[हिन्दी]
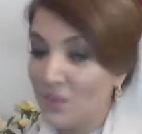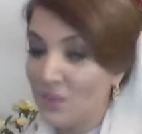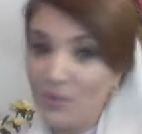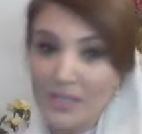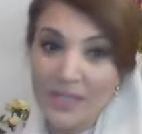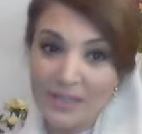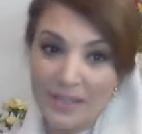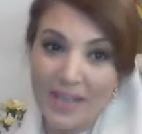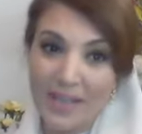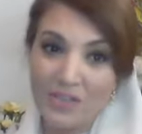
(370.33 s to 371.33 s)
यू टर्न
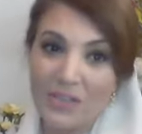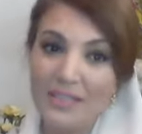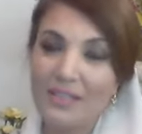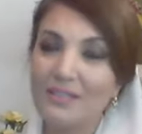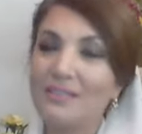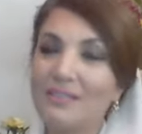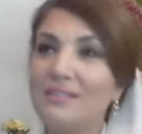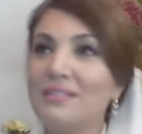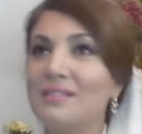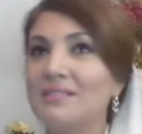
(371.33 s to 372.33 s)
एक्चुअली
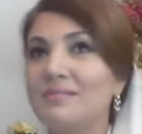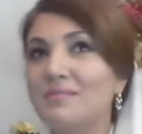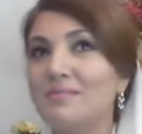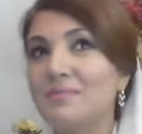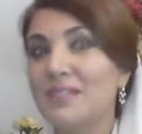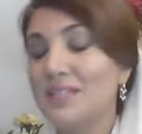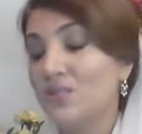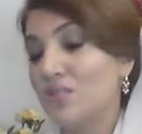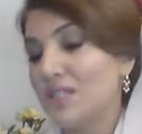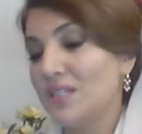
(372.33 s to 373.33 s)
इट्स
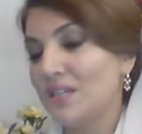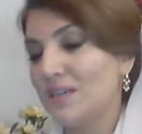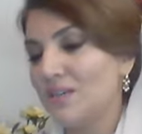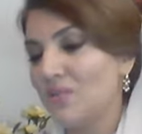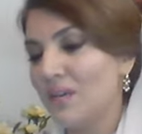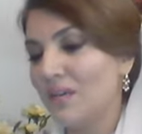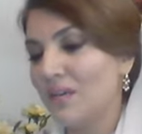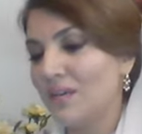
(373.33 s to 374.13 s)
इंटरेस्टिंग क्योंकि